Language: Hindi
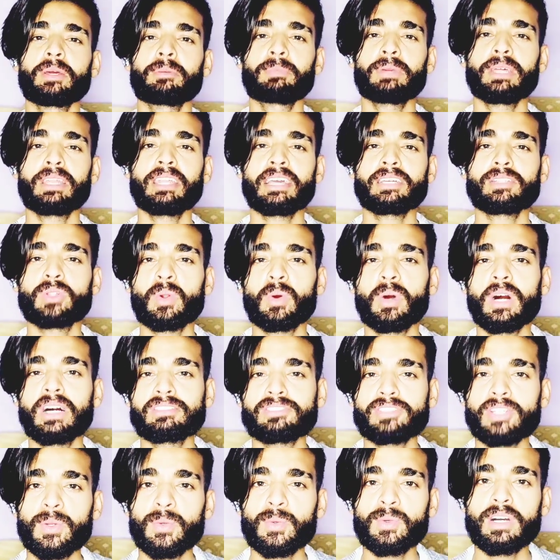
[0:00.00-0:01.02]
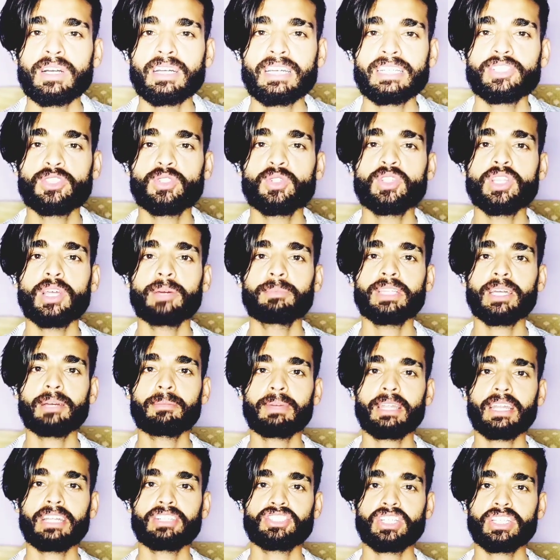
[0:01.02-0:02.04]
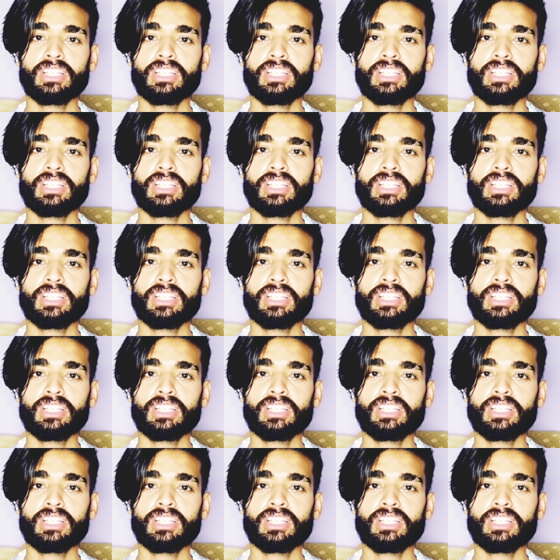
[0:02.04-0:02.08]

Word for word: फिर एक दरख्वास्त करूँगा कि जिन्होंने अभी तक मेरा